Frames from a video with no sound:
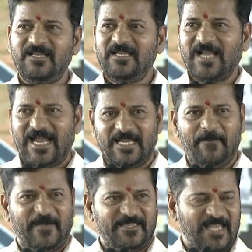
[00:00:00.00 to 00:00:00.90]
కానీ ఆ
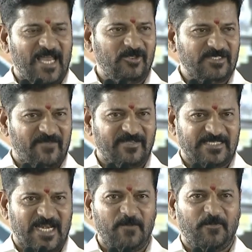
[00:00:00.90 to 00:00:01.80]
పద్నాలుగు
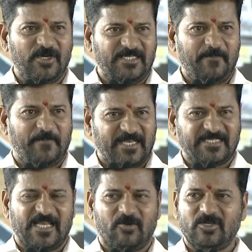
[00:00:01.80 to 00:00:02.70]
సంవత్సరాలు పోటీ
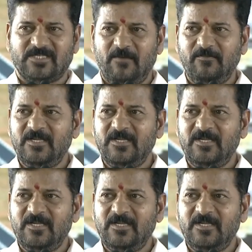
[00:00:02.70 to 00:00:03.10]
పరీక్ష కోసం